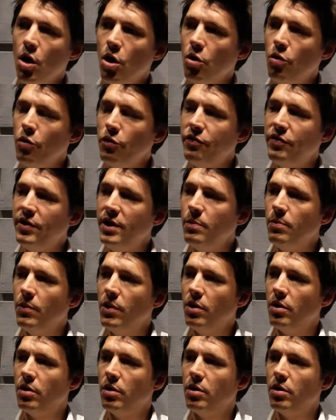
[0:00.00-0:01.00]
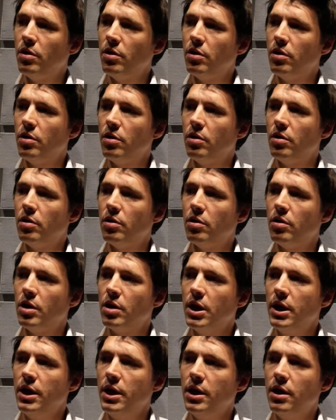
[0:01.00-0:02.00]
Le film
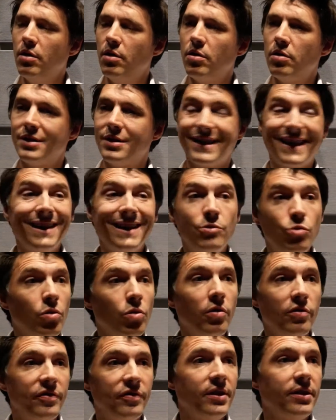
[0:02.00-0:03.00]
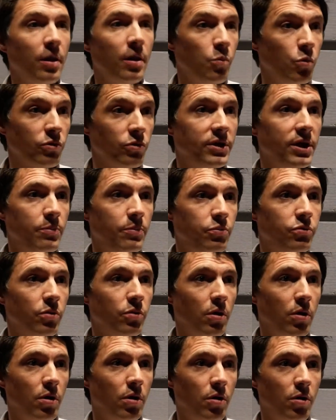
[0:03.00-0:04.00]
est très dur en fait à monter
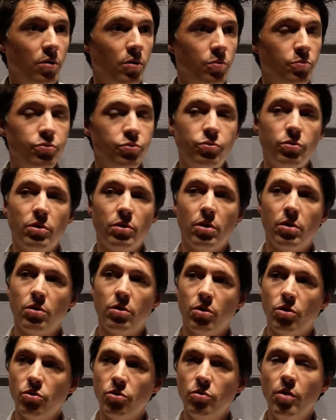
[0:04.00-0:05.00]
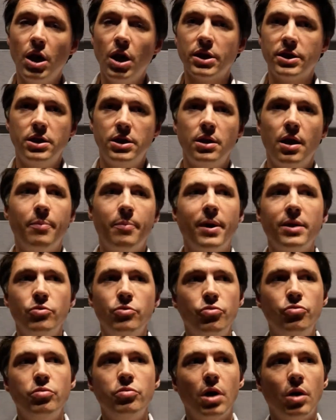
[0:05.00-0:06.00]
pour, pour Renoir, qui n'a pas
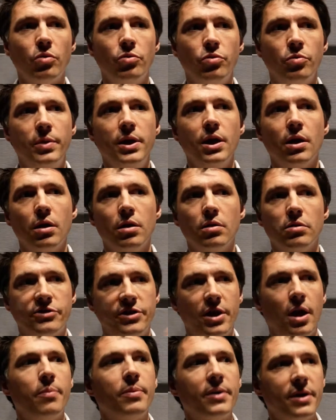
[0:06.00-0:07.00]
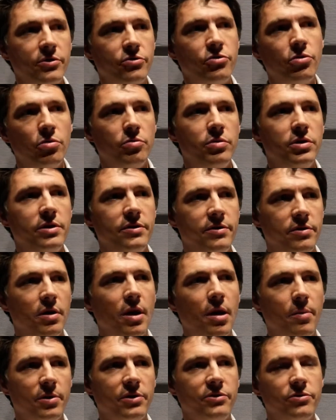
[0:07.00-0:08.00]
du tout la renommée. Hein. C'est après celui-ci
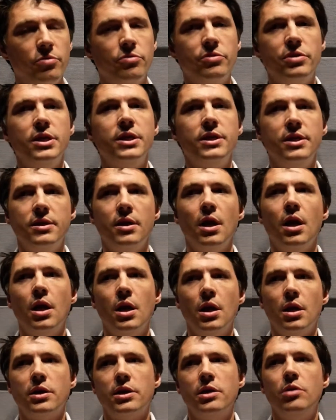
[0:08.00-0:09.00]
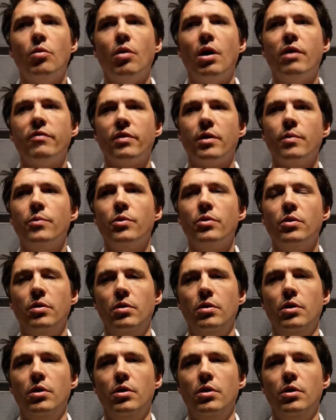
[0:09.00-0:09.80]
après celui aura vraiment